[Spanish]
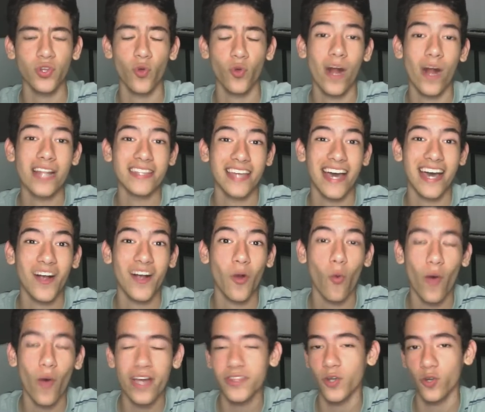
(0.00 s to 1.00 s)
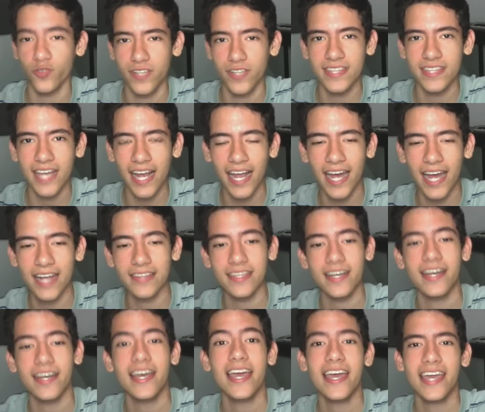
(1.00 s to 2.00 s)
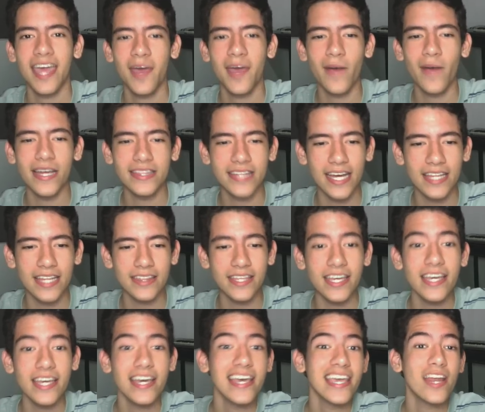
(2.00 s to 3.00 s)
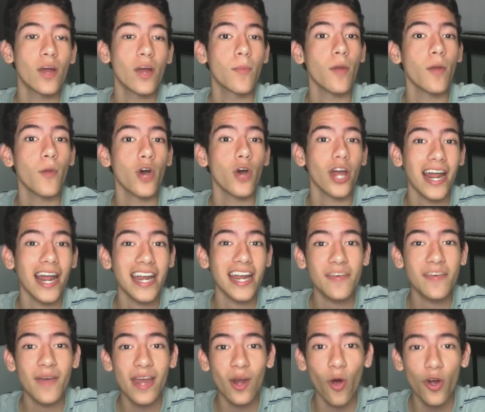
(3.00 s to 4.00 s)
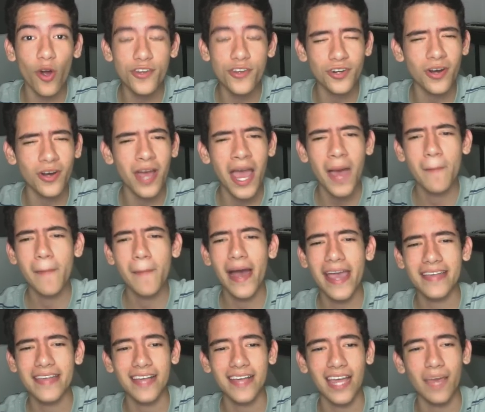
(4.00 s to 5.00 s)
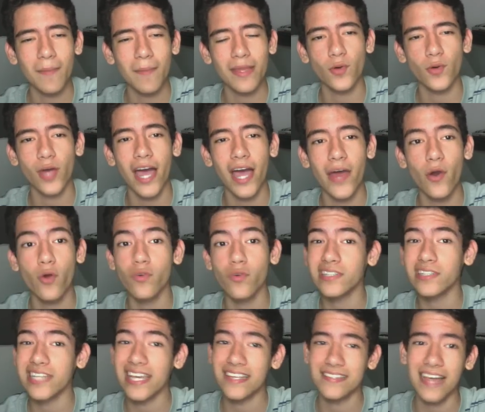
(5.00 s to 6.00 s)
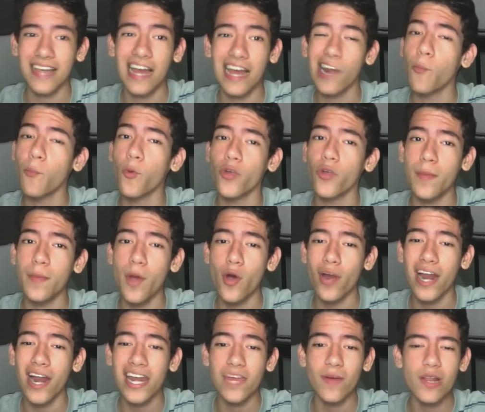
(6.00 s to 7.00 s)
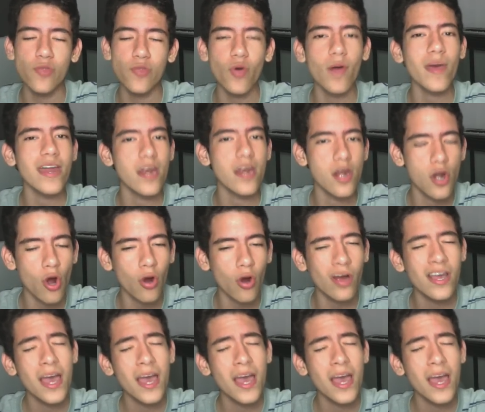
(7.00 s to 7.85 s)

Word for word: Igual te dan 400 cartas, que es bastante, y lo puedo mejorar a nivel 8, más esas que me tocaron, quizás lo podré mejorar a nivel 9, no